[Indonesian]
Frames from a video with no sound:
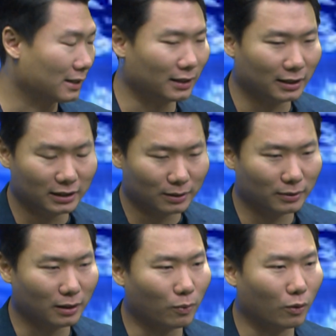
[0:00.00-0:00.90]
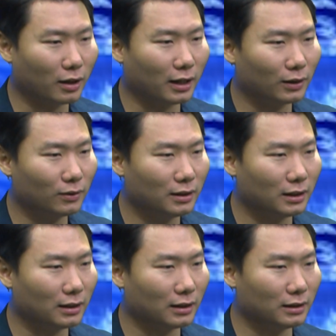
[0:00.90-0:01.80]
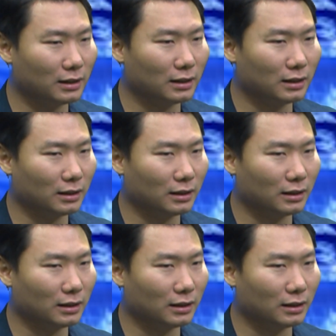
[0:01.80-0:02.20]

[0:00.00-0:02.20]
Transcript: Saat ini sebenarnya produk itu di, di,